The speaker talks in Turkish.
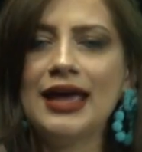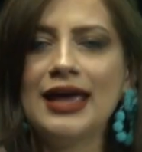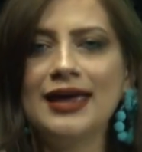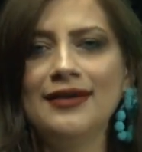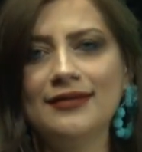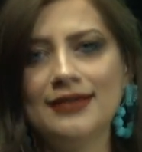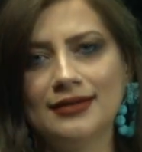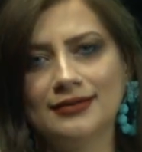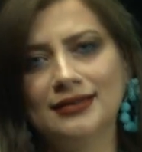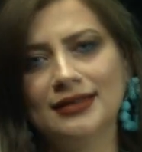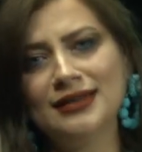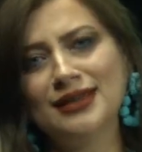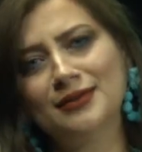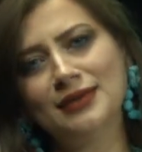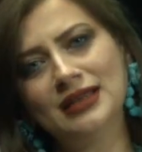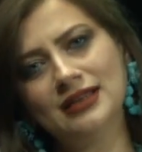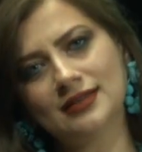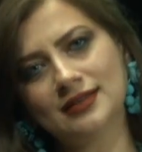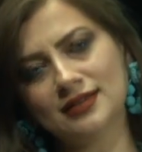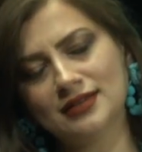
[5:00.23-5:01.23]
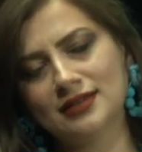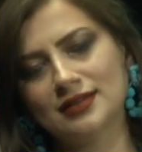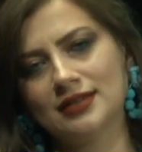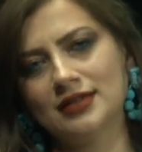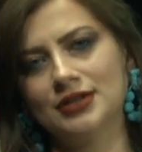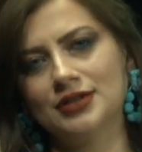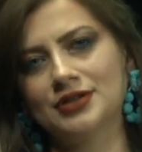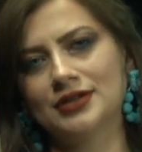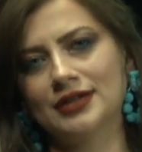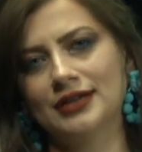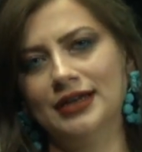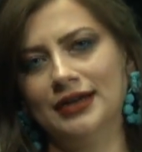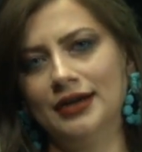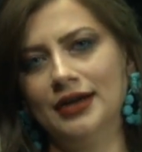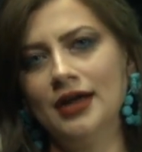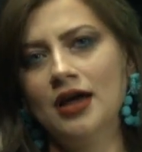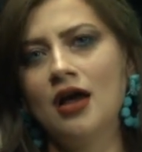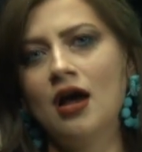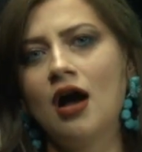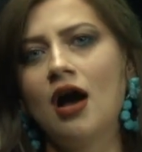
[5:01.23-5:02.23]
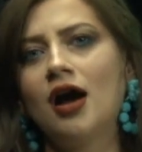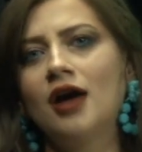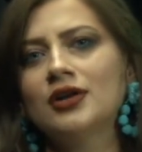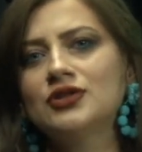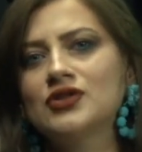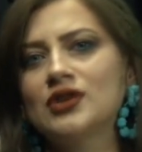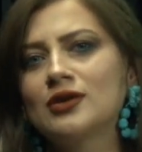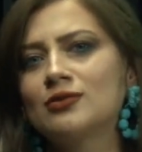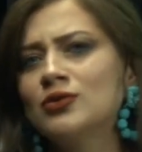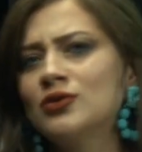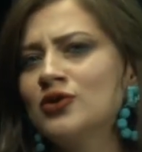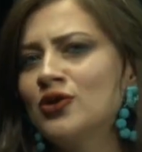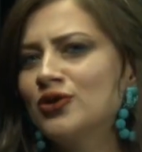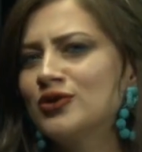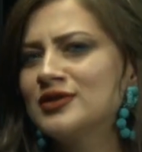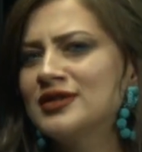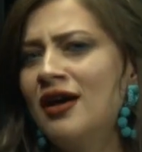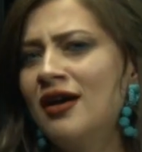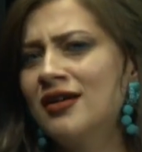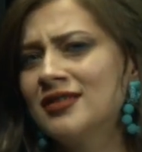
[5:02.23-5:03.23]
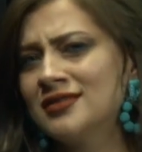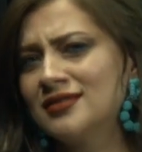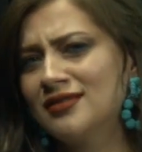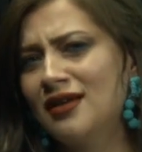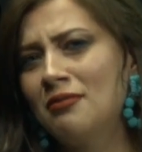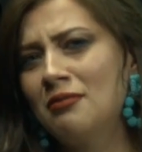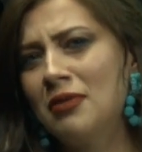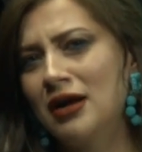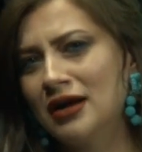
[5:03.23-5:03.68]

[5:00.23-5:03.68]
Evet denemelisiniz ilişkilere ancak bu gözle asla